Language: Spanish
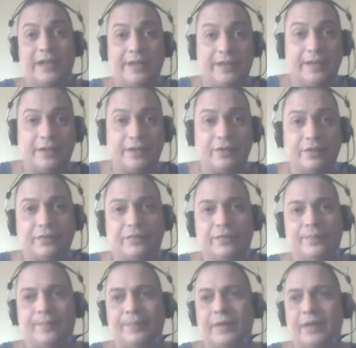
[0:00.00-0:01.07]

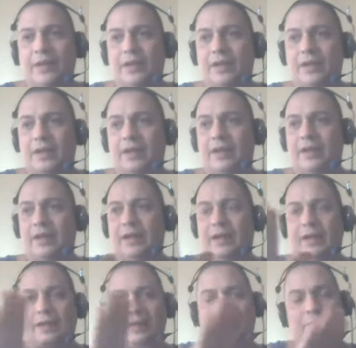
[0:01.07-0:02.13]
campañas para mejorar
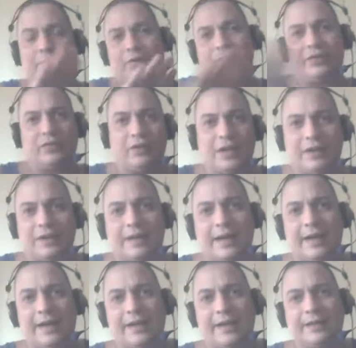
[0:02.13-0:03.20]
esas y otras
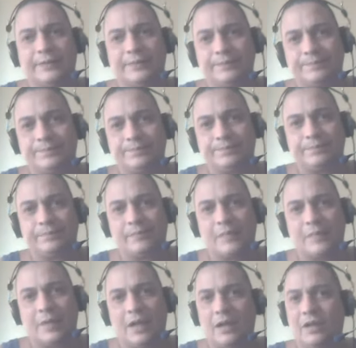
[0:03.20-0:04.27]
situaciones. Pero
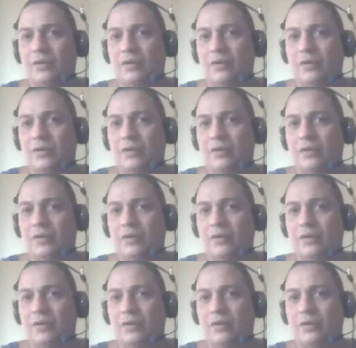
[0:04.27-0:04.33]
bueno,